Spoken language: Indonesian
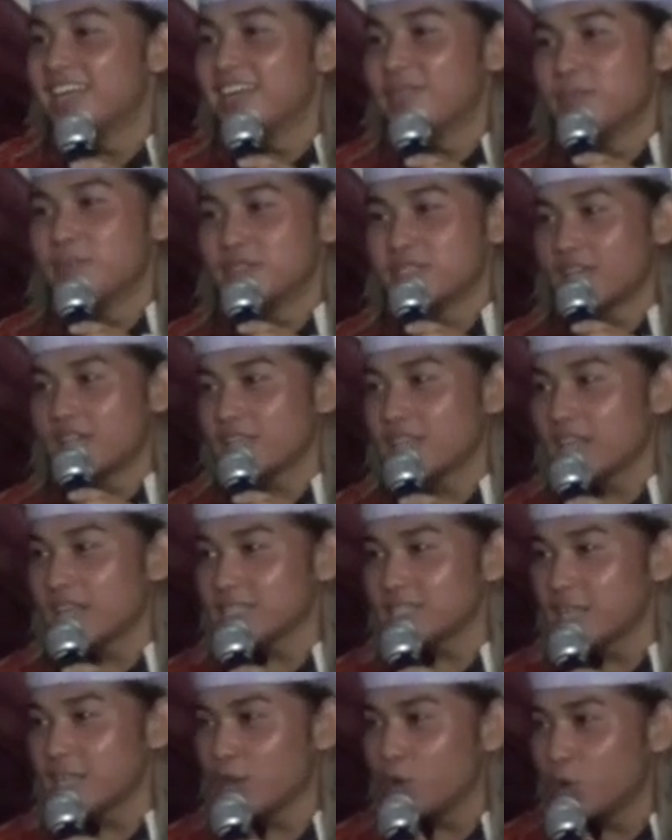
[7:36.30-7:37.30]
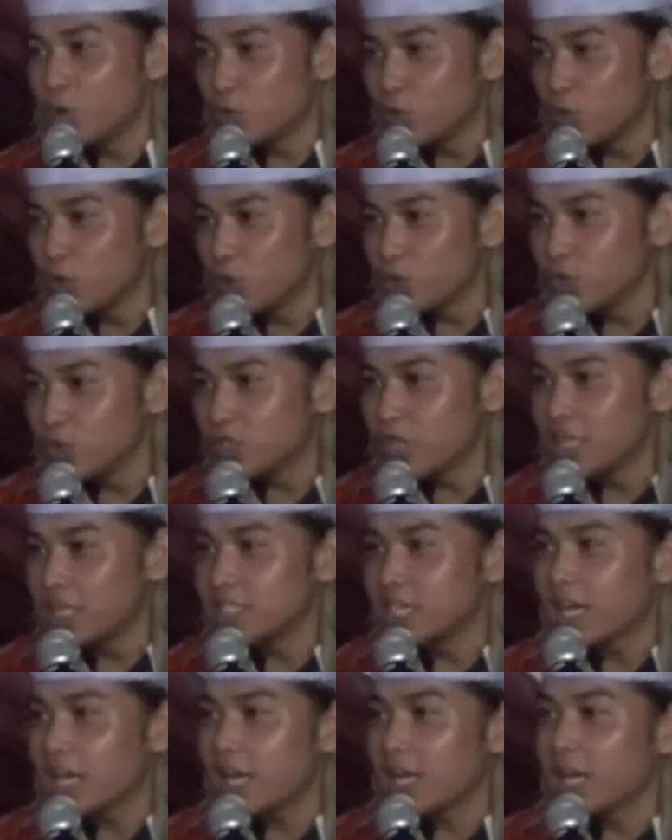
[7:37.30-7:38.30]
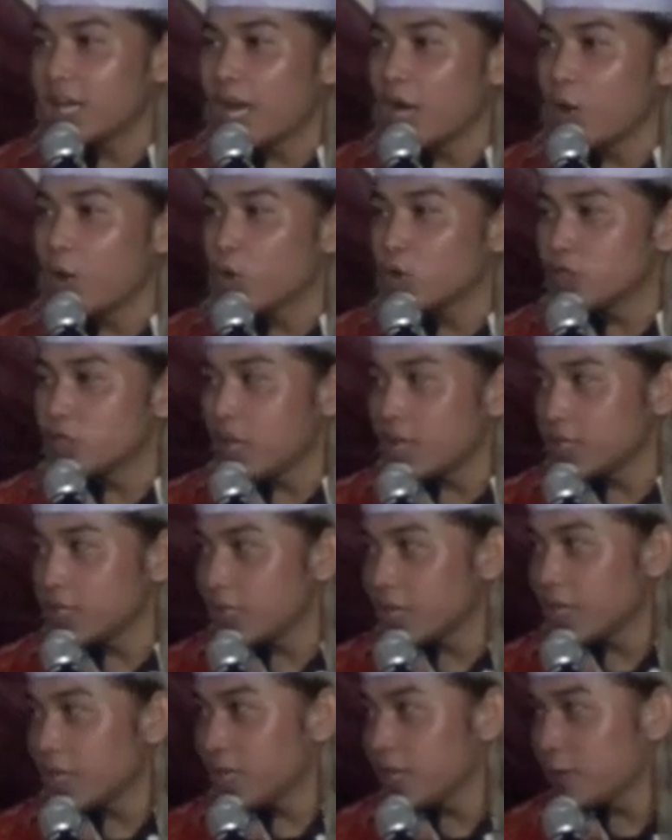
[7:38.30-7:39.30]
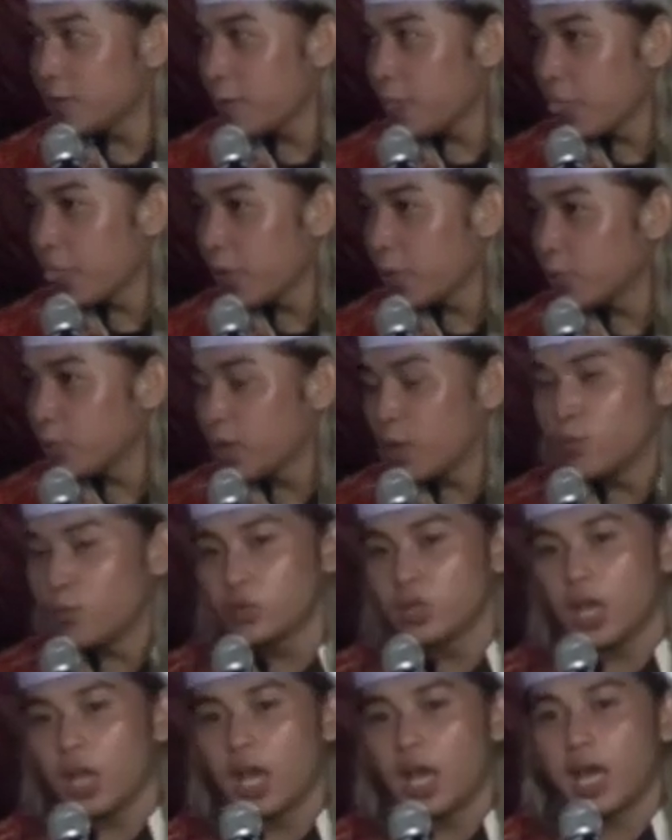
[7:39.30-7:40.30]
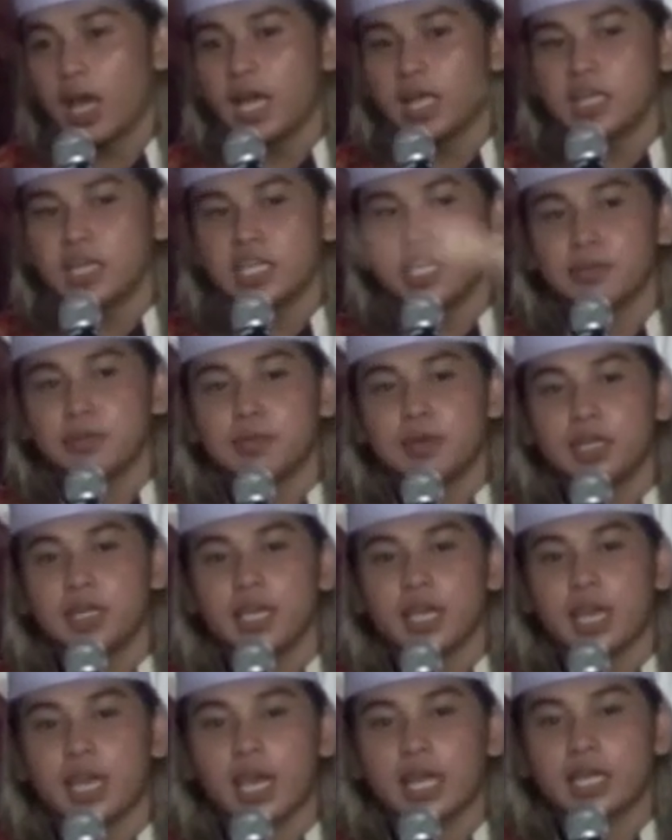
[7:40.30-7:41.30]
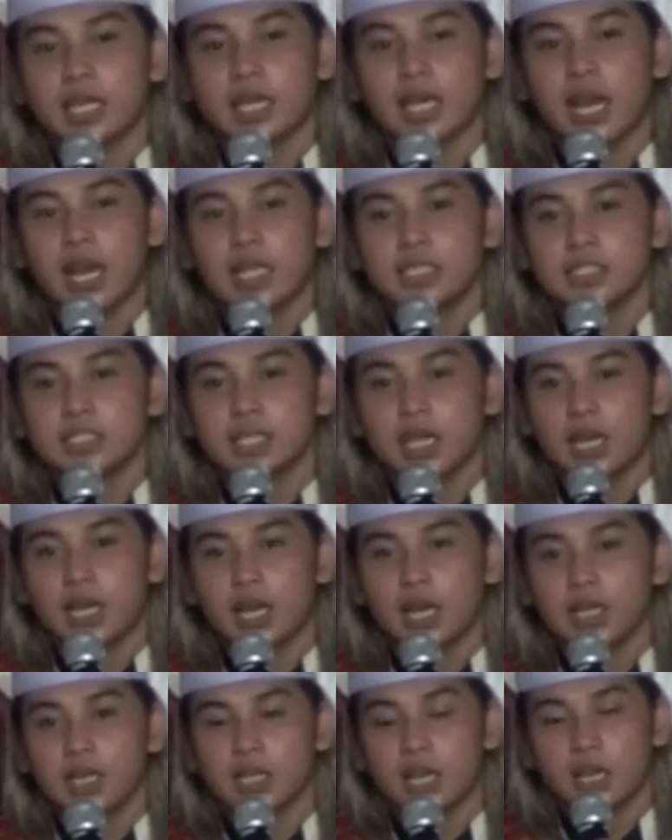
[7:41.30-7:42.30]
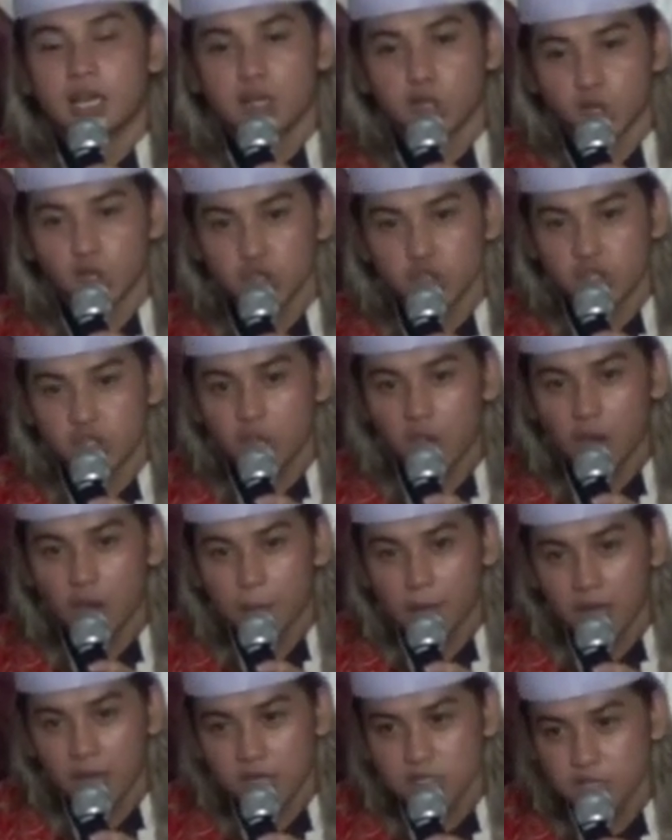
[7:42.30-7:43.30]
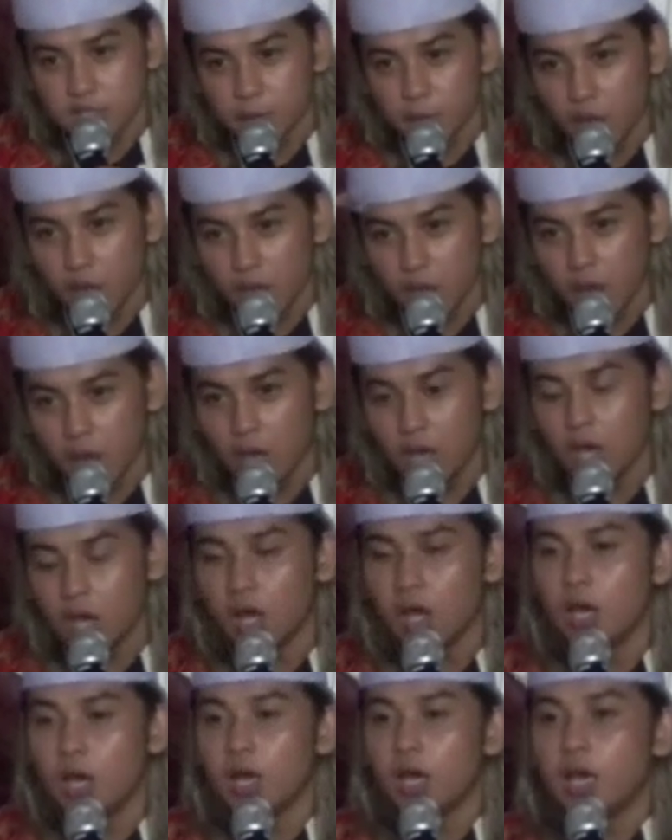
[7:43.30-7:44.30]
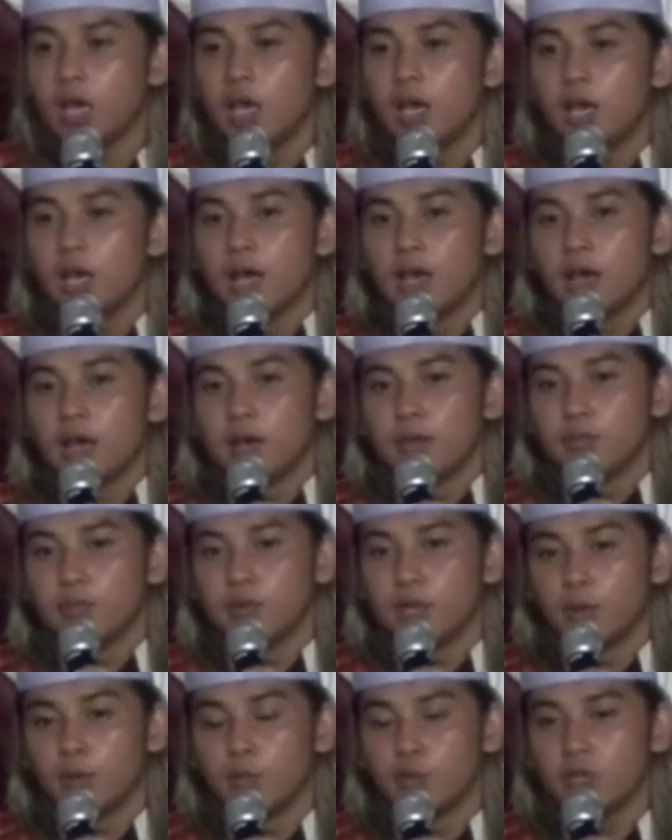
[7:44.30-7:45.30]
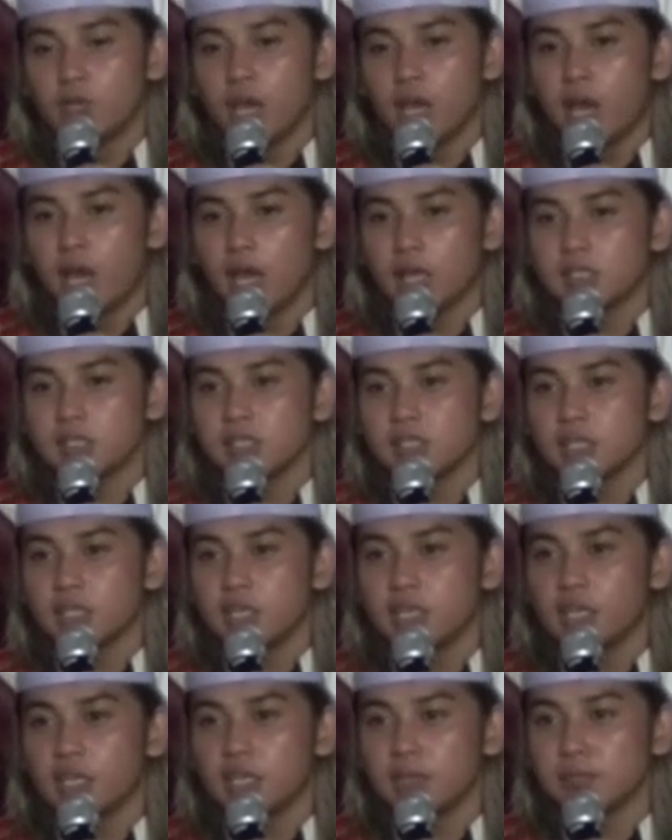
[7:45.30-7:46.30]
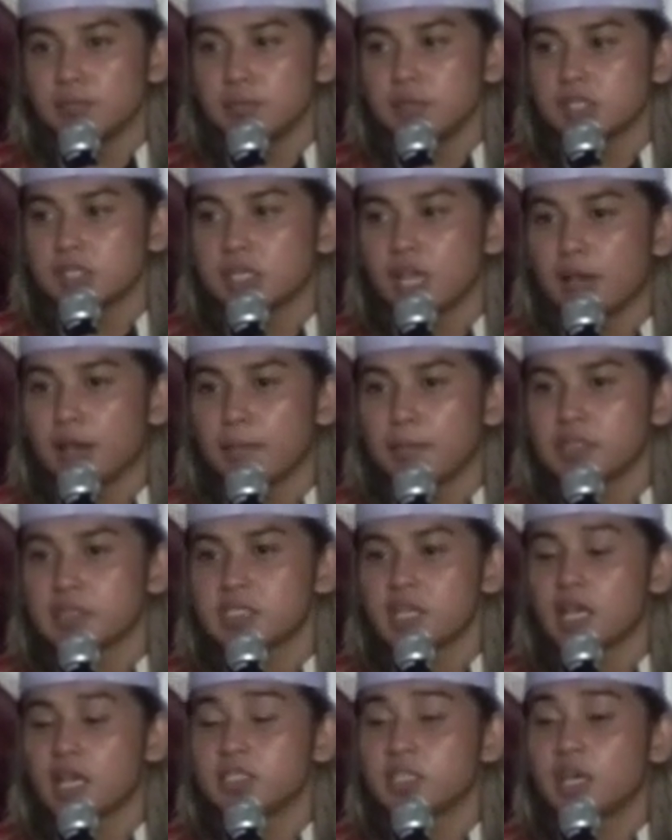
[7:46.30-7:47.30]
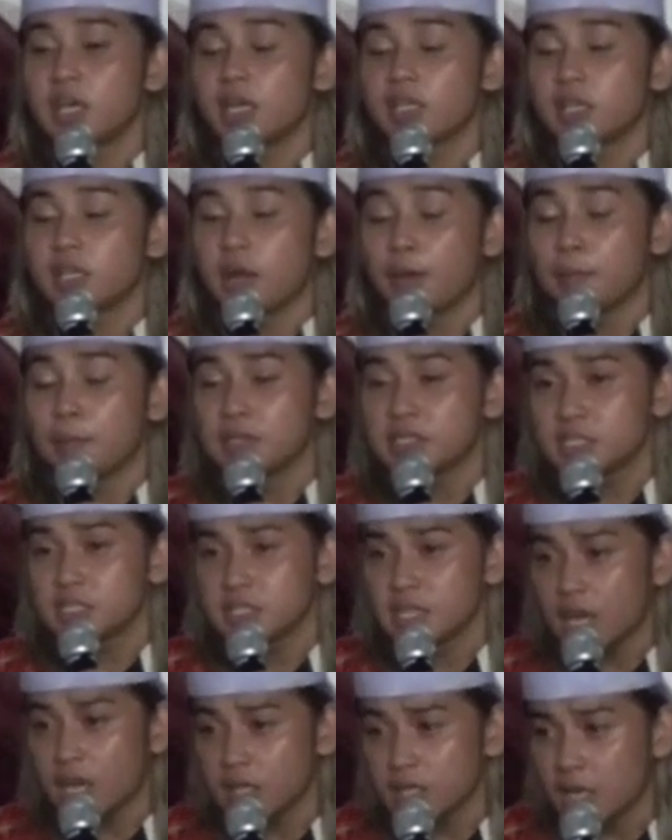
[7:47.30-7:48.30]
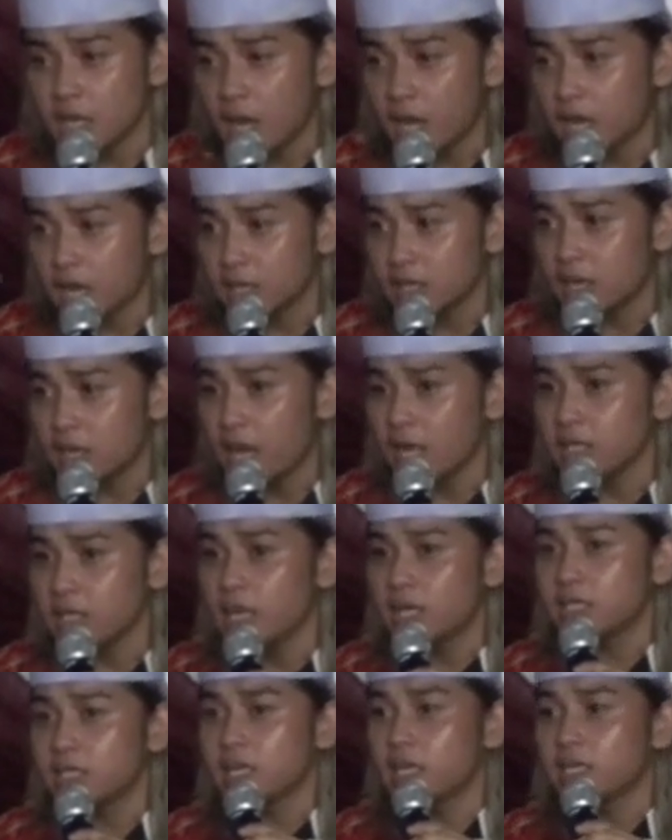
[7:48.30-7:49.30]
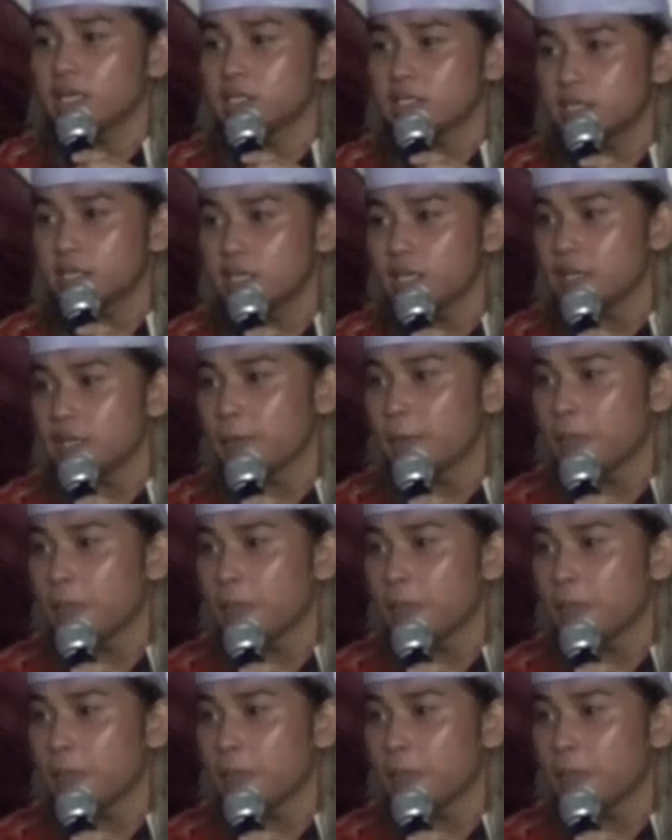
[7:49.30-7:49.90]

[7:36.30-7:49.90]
beserta seluruh jajaran anggotanya mudah-mudahan diberikan kelancaran dan keistiqomahan sama Allah mudah-mudahan Sidin bisa mensejahterakan rakyatnya di sini